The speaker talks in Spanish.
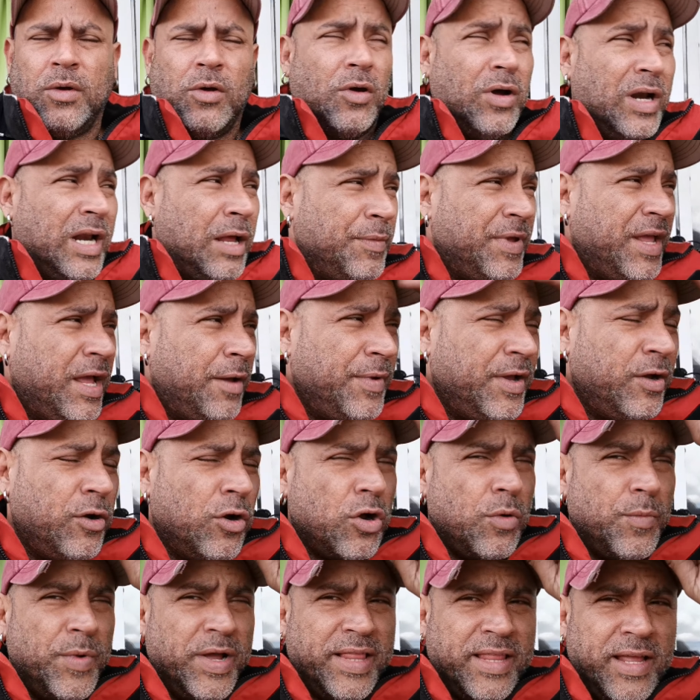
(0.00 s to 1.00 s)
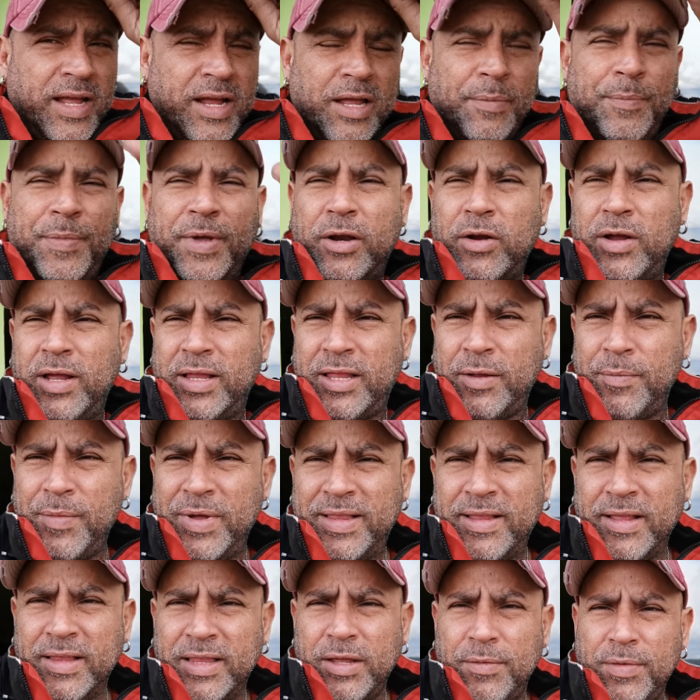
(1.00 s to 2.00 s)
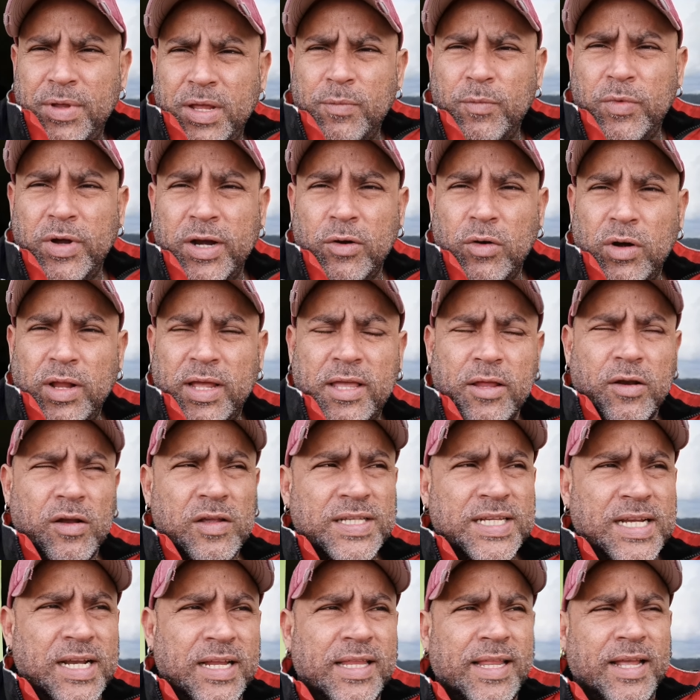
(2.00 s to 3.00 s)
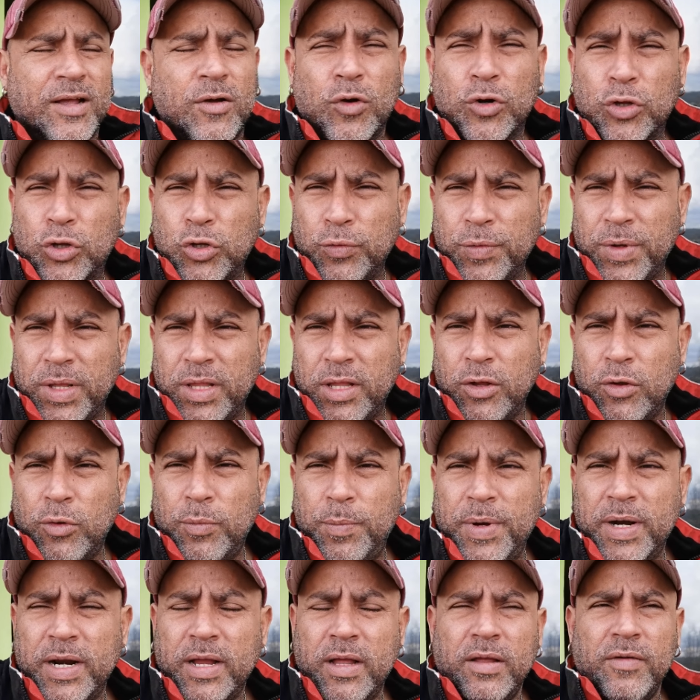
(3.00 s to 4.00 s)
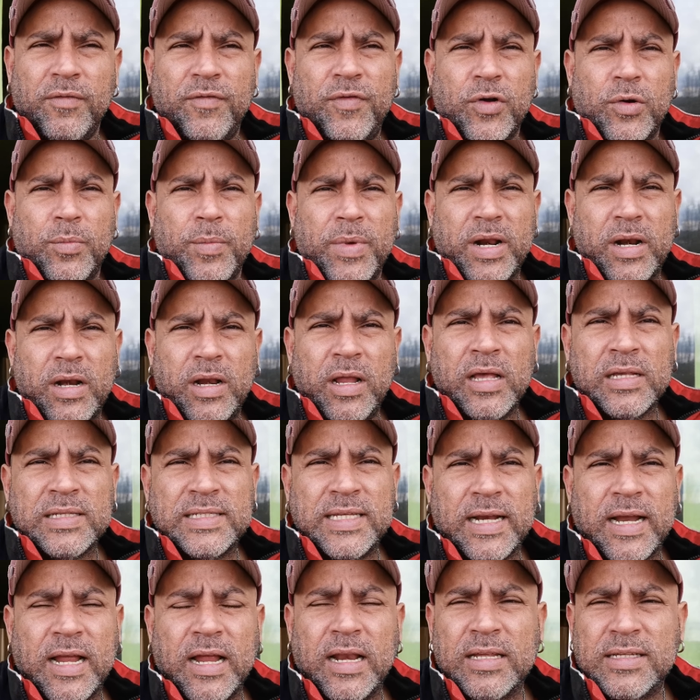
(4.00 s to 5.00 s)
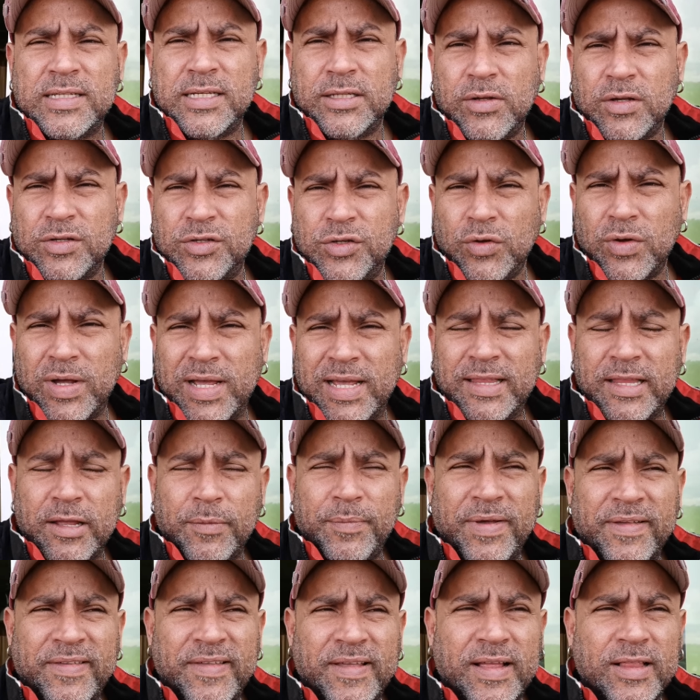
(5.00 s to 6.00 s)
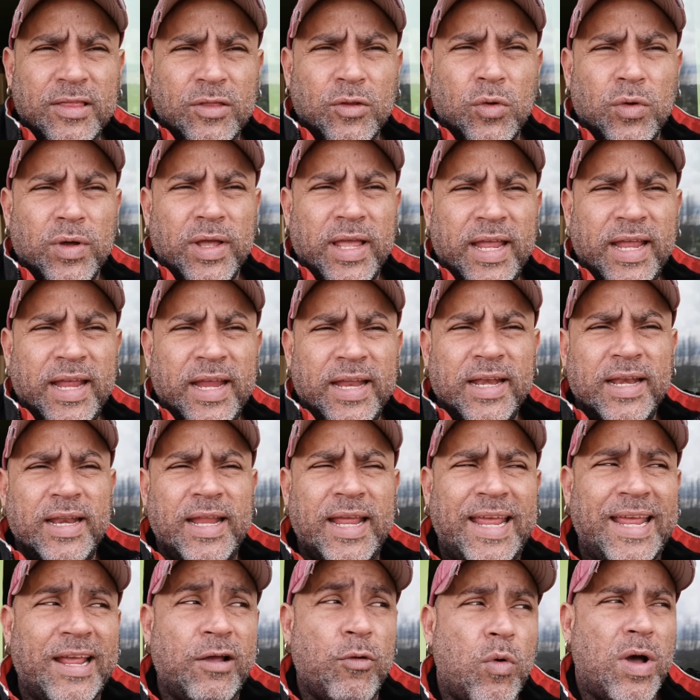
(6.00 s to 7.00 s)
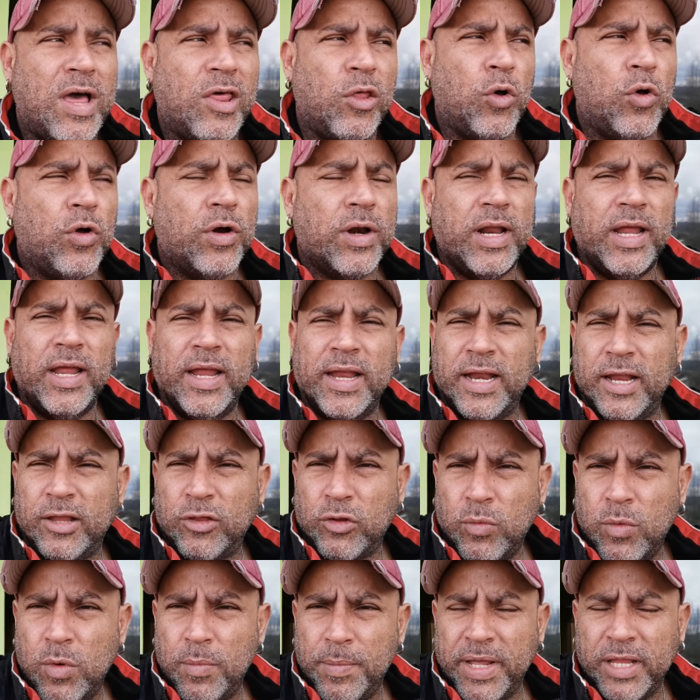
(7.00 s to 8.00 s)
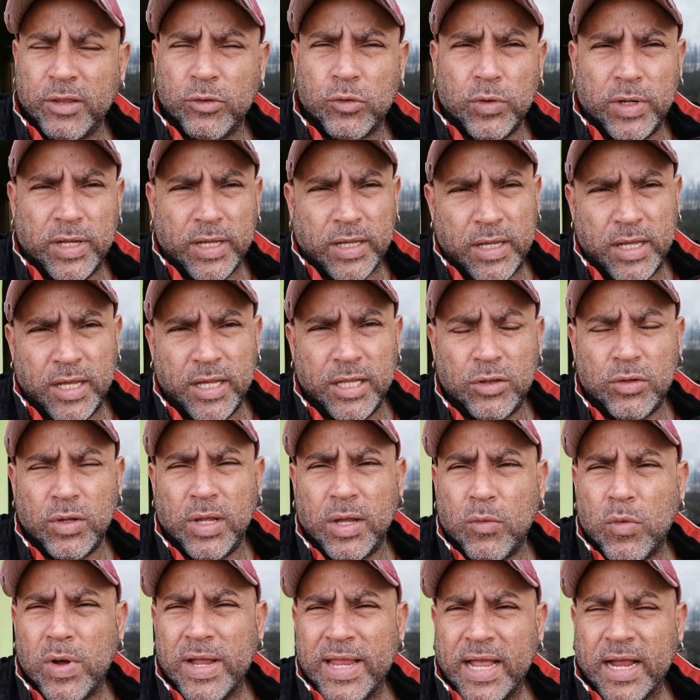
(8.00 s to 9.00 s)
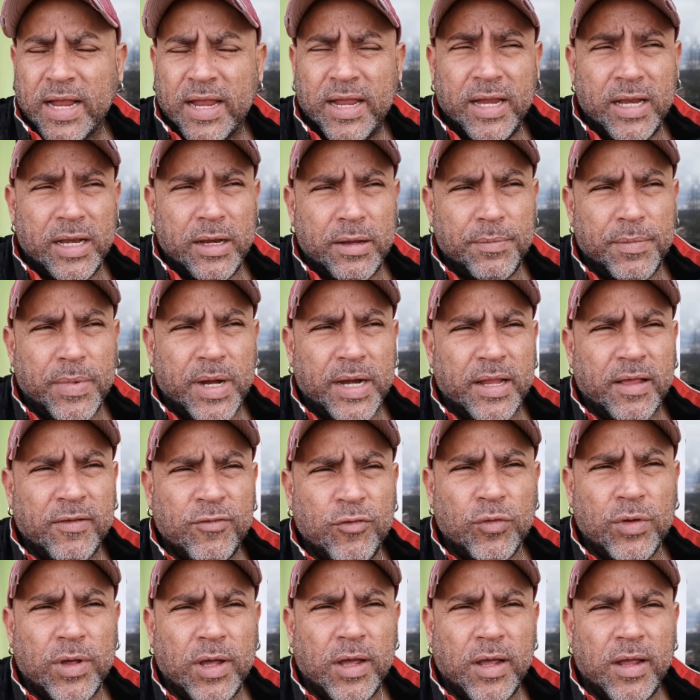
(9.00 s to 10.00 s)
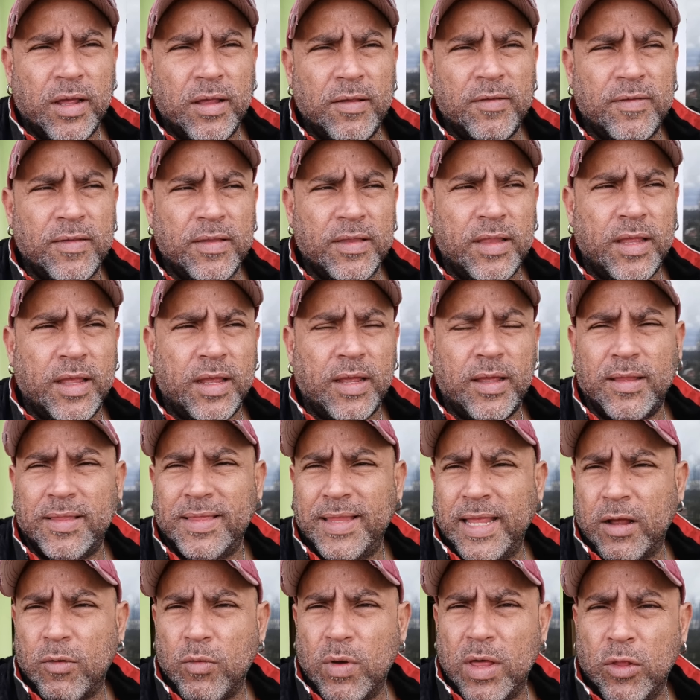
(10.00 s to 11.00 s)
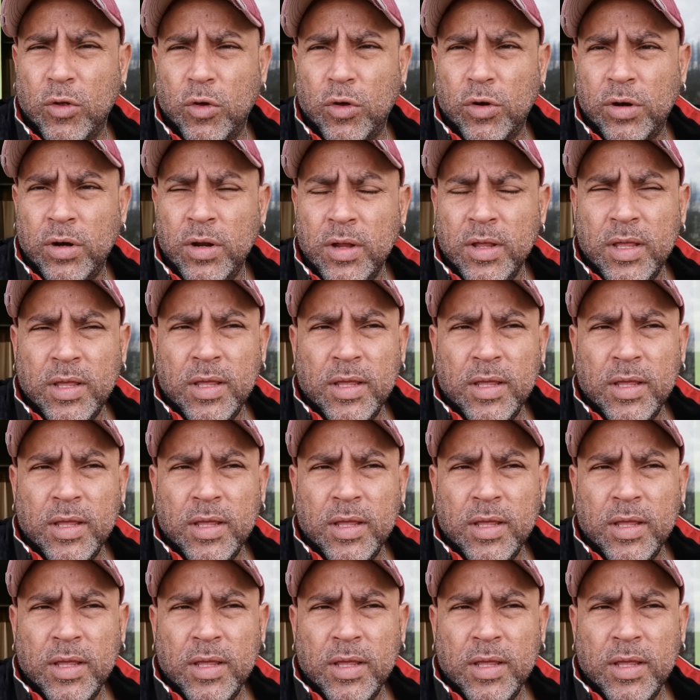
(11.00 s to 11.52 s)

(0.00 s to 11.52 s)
Hola mis amigos, ¿cómo están? Espero que estén bastante bien. Bueno, les quiero hacer este corto video para informarles acerca de la situación que está pasando en Ecuador en estos momentos, en Quito, en Guayaquil, en varias ciudades de, Ecuador.